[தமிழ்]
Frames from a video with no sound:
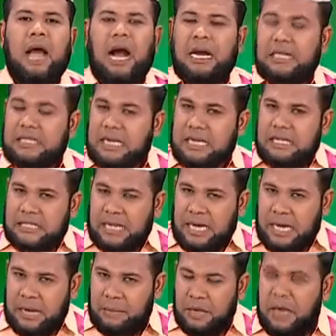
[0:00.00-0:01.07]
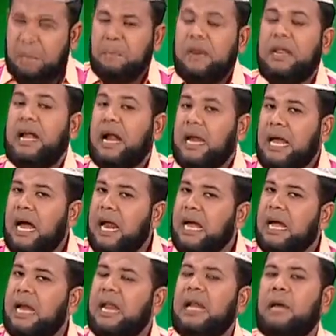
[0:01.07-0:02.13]
அடுத்தடுத்த மிகப்பெரிய
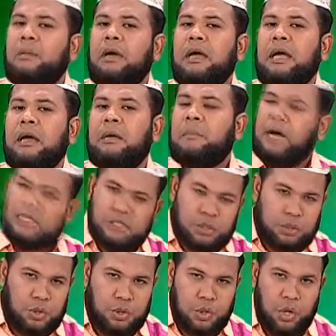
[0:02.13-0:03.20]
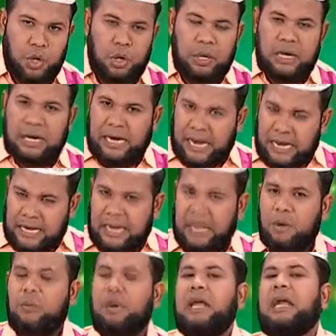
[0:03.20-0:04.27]
அடையாளங்களை நம்ம பார்த்துக்கிட்டு இருக்கிறோம்
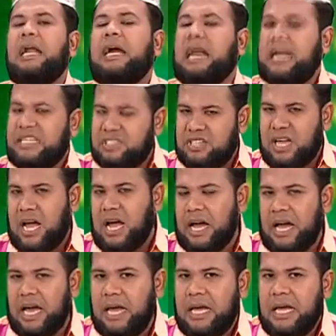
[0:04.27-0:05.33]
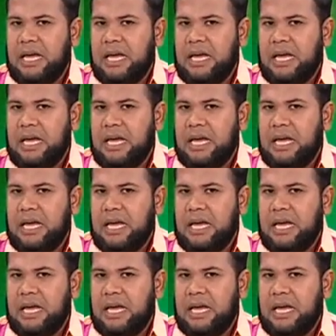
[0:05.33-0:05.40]
நேற்றைய உரையில் கடைசியாக